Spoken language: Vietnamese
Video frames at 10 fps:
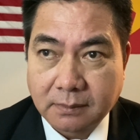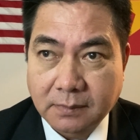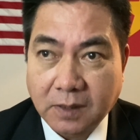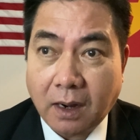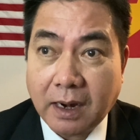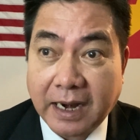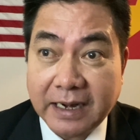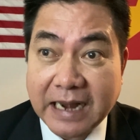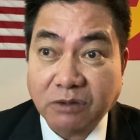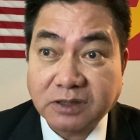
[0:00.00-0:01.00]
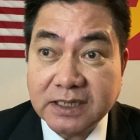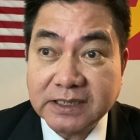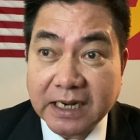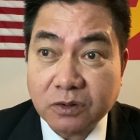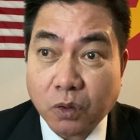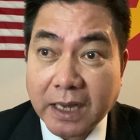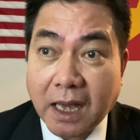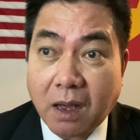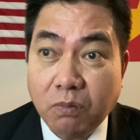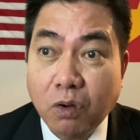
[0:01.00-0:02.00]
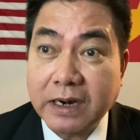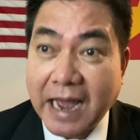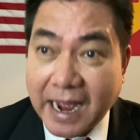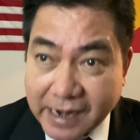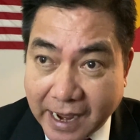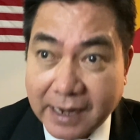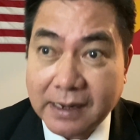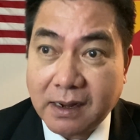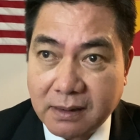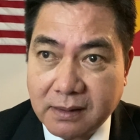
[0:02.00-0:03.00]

đó là lãnh đạo chính danh của các ông muốn đa đảng đó